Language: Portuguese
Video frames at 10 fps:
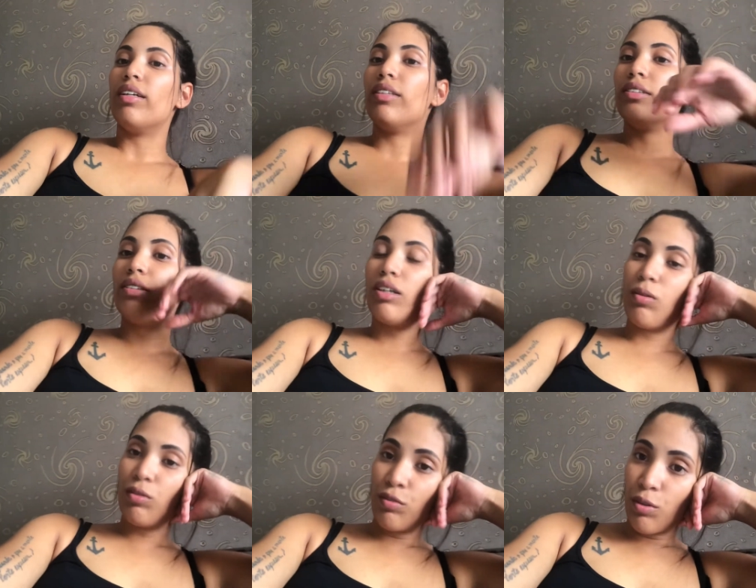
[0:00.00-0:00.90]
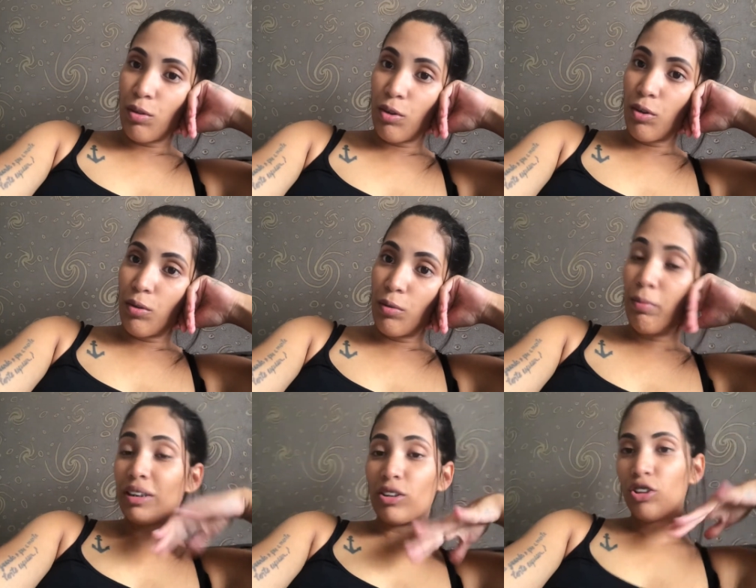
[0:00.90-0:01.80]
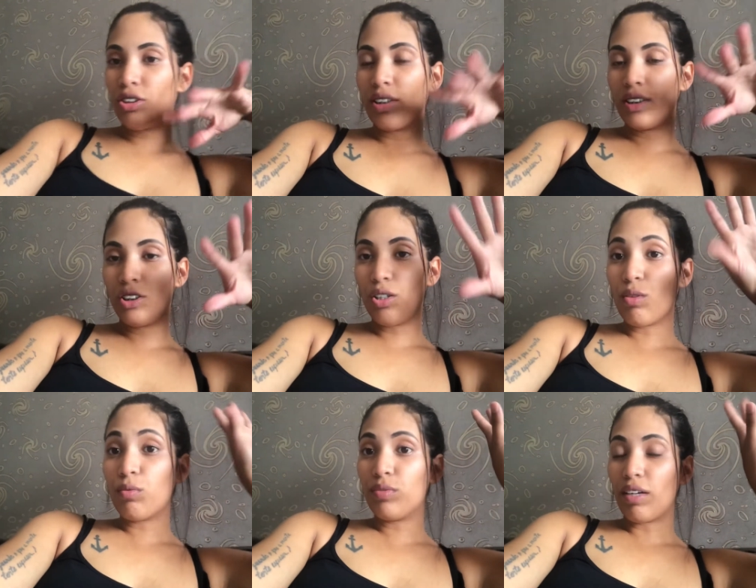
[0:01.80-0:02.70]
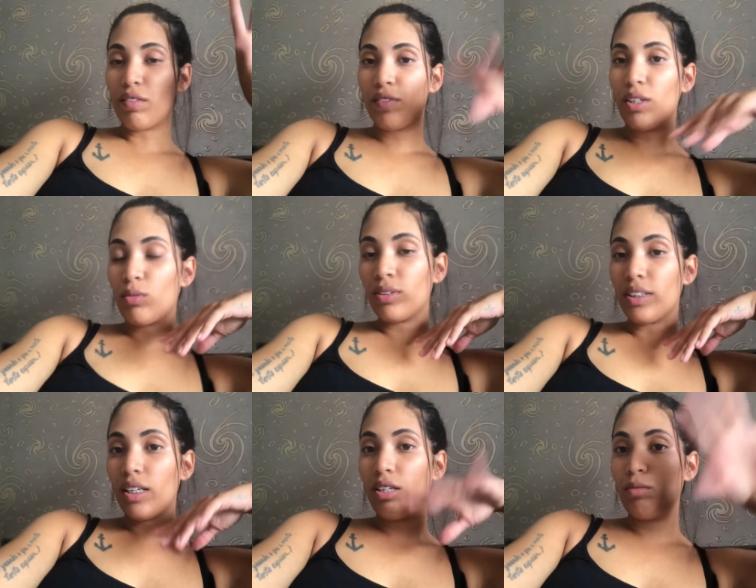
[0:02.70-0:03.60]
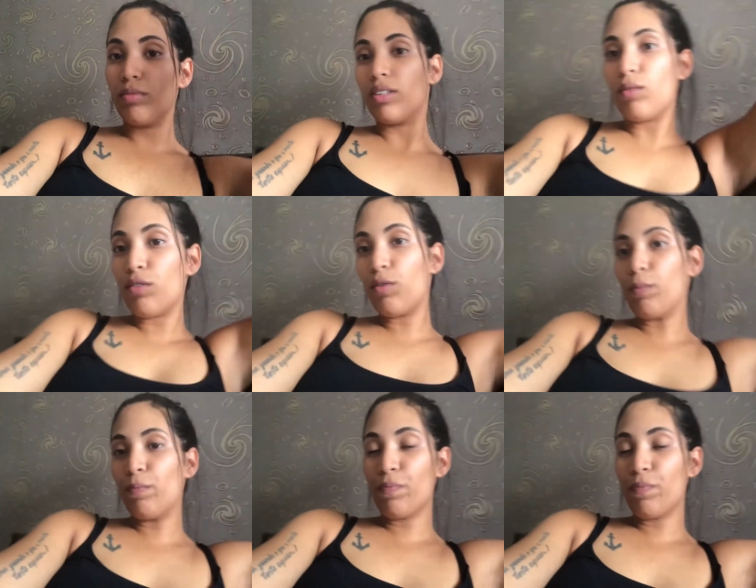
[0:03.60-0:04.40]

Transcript: Então eu vou. Mas hoje eu decidi, eu tava vendo algum salão, então eu vou.